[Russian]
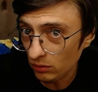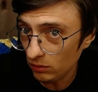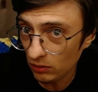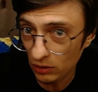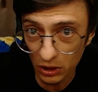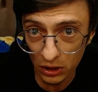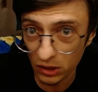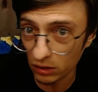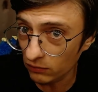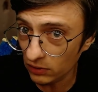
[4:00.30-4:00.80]

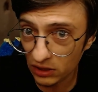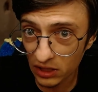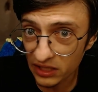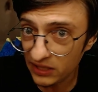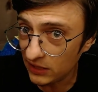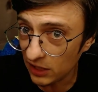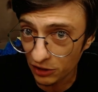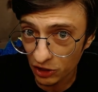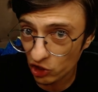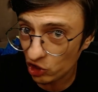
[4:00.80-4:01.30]
этого
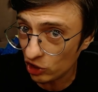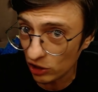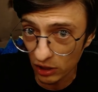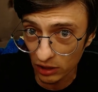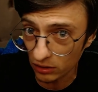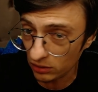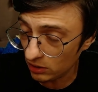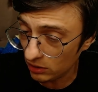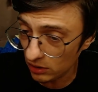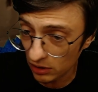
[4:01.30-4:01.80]

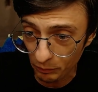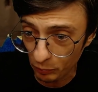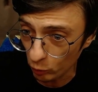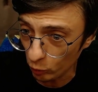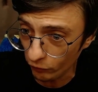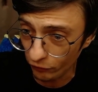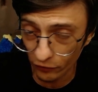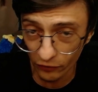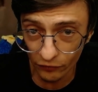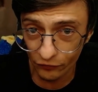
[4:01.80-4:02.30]
достаточно для
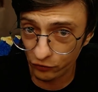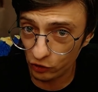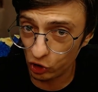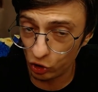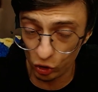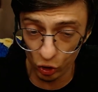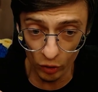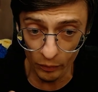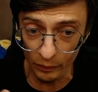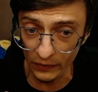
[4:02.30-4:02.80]
пруфов,
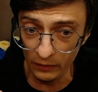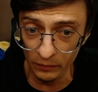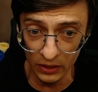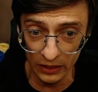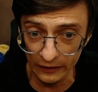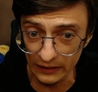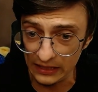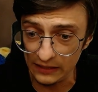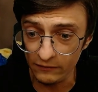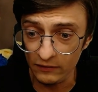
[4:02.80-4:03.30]
чтобы
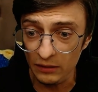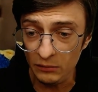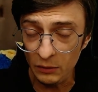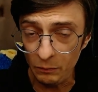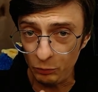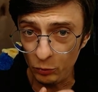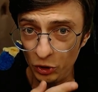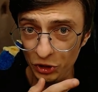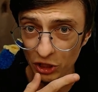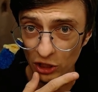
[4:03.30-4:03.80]
мы с вами
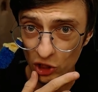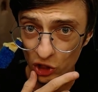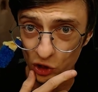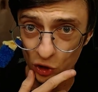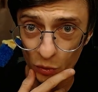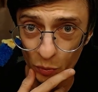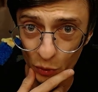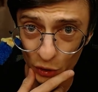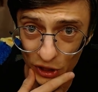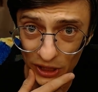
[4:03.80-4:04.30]
поняли,
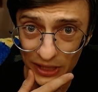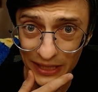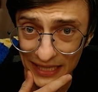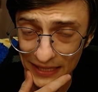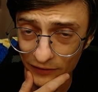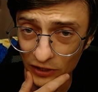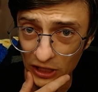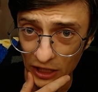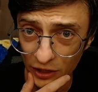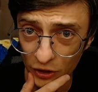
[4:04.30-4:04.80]
что будет
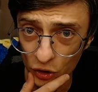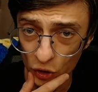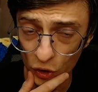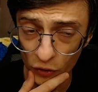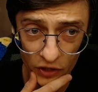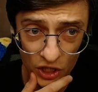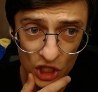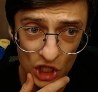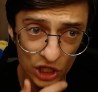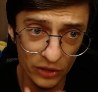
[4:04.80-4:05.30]
действительно
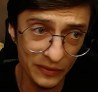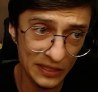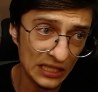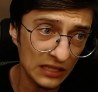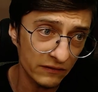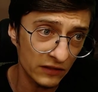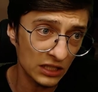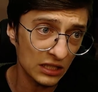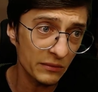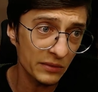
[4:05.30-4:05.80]
новый режим с
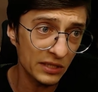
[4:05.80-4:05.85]
захватом